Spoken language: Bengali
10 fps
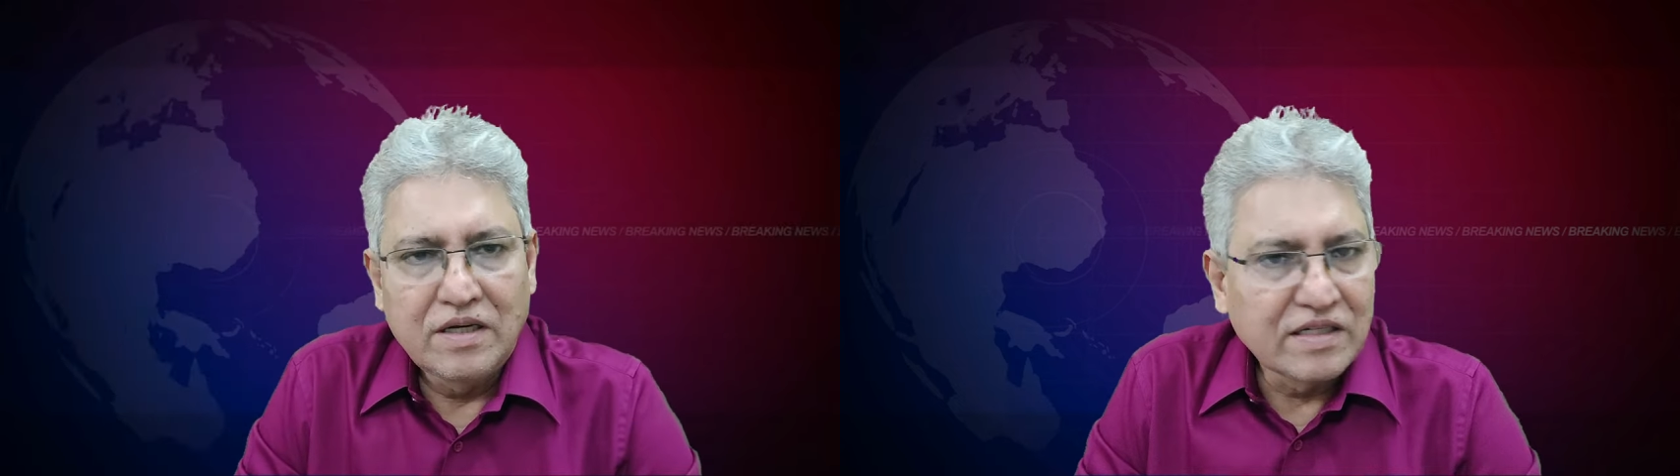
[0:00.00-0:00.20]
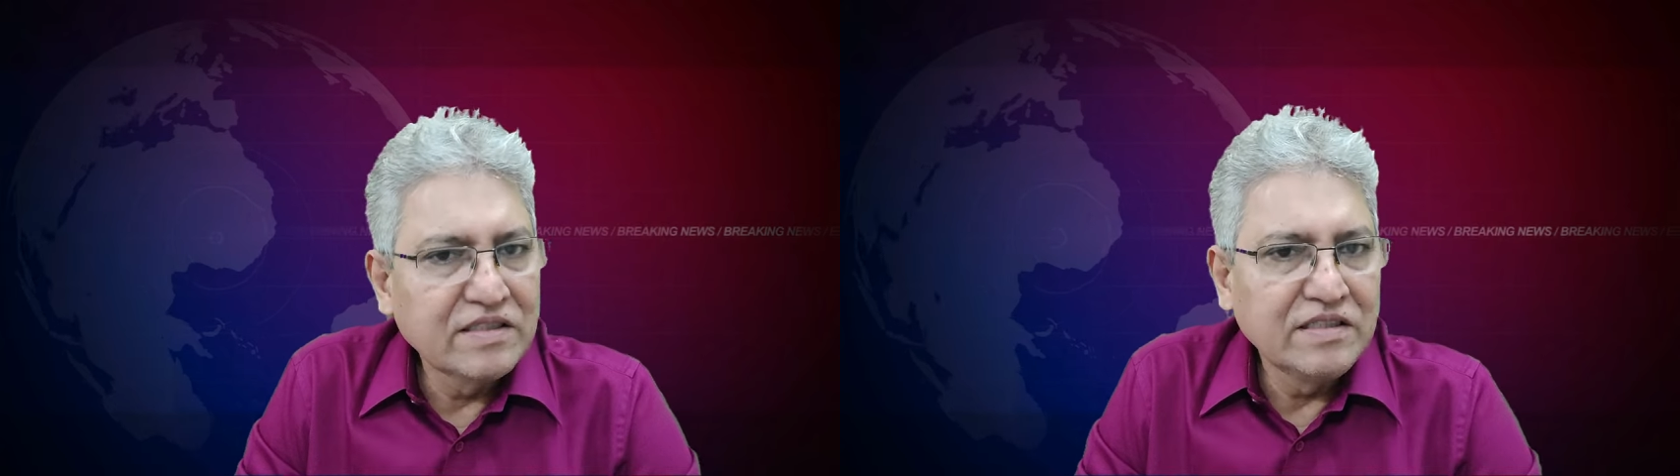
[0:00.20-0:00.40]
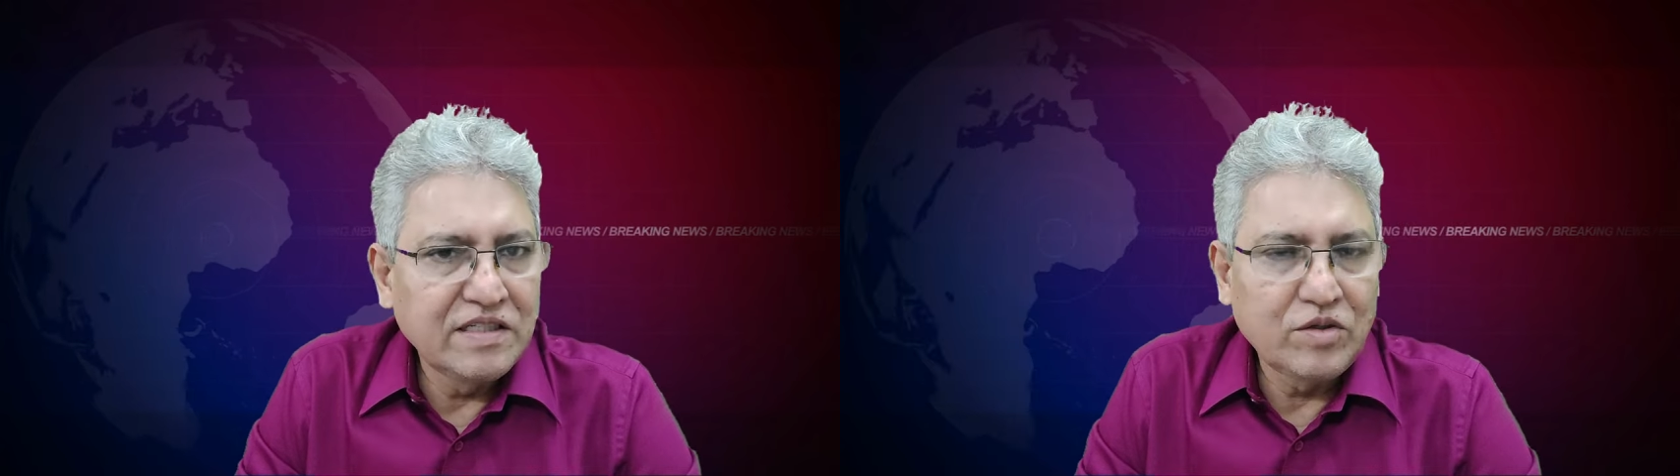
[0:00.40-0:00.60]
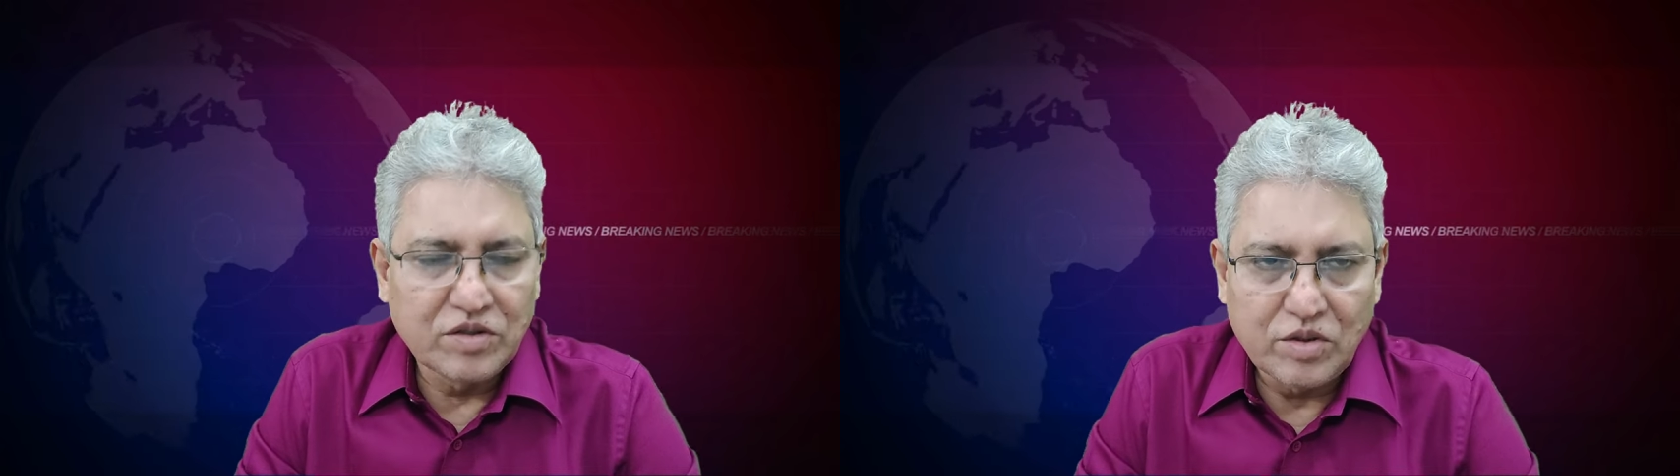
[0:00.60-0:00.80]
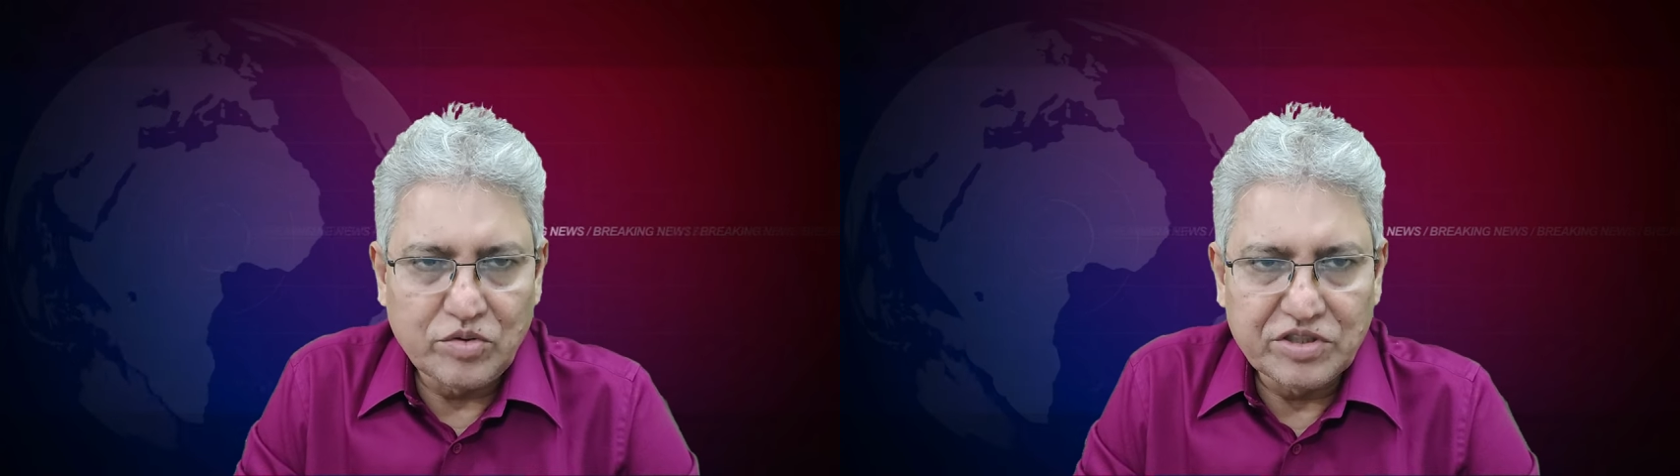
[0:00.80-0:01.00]
রাজনীতির
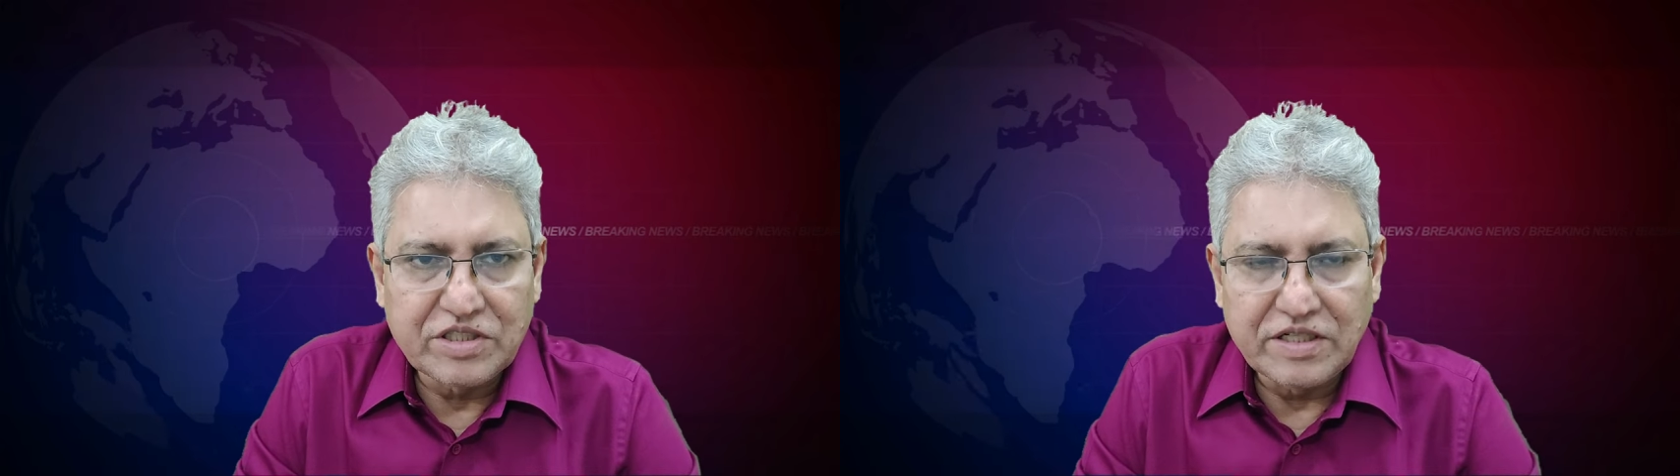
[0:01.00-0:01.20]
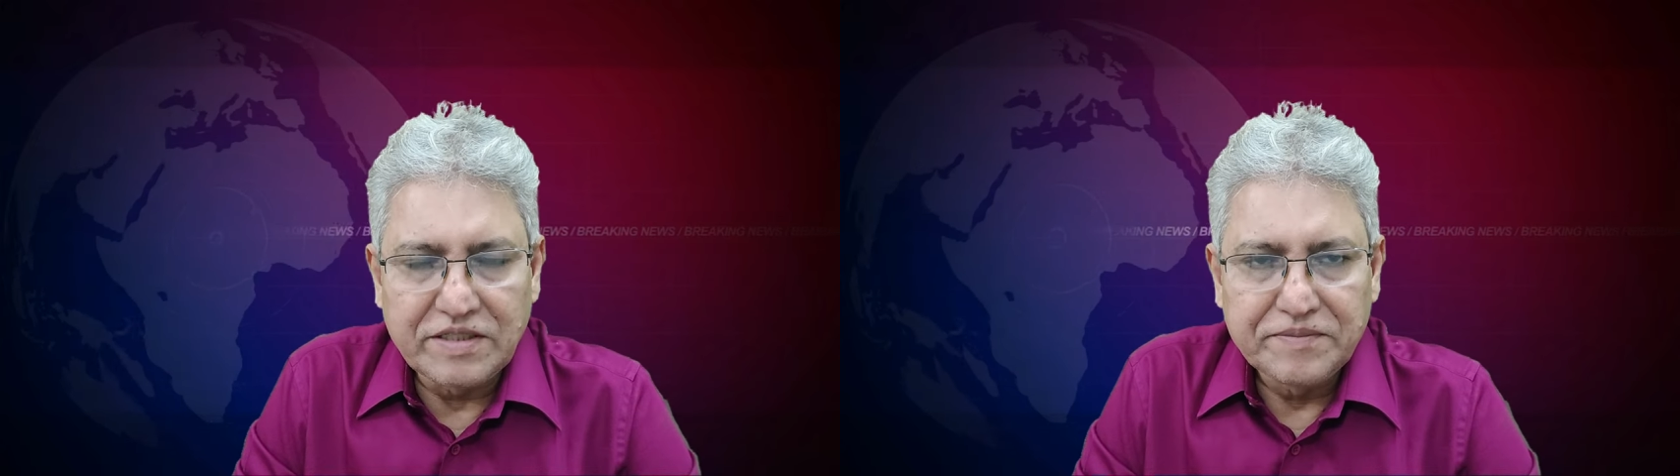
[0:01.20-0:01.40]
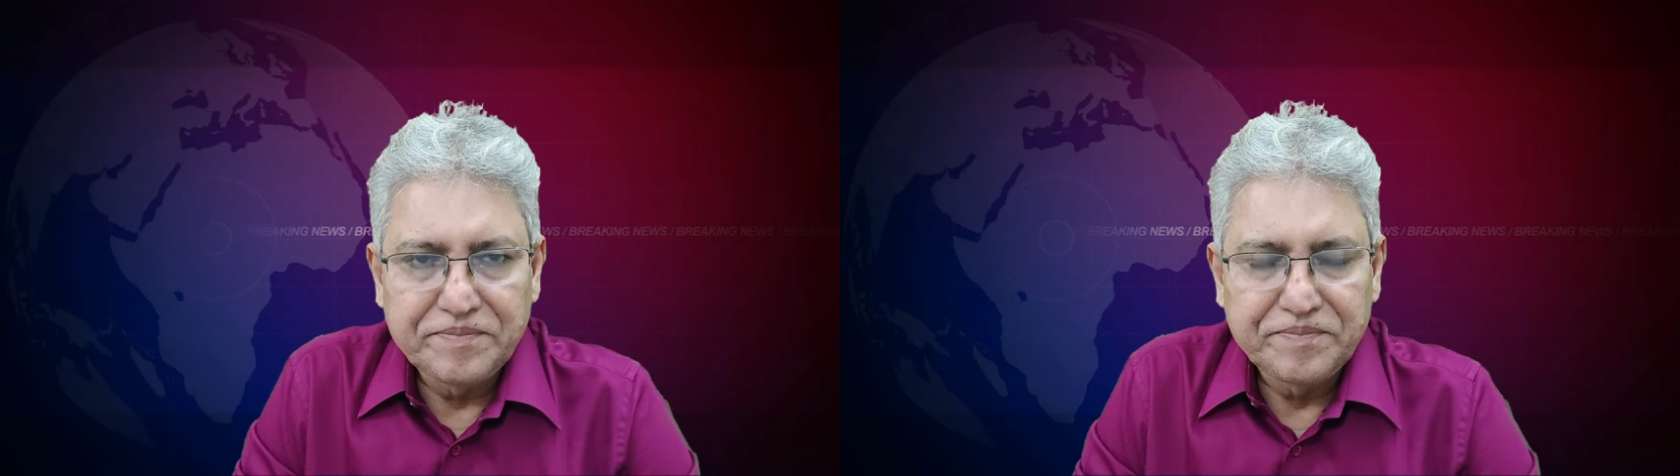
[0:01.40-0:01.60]
কথা অনুষ্ঠানে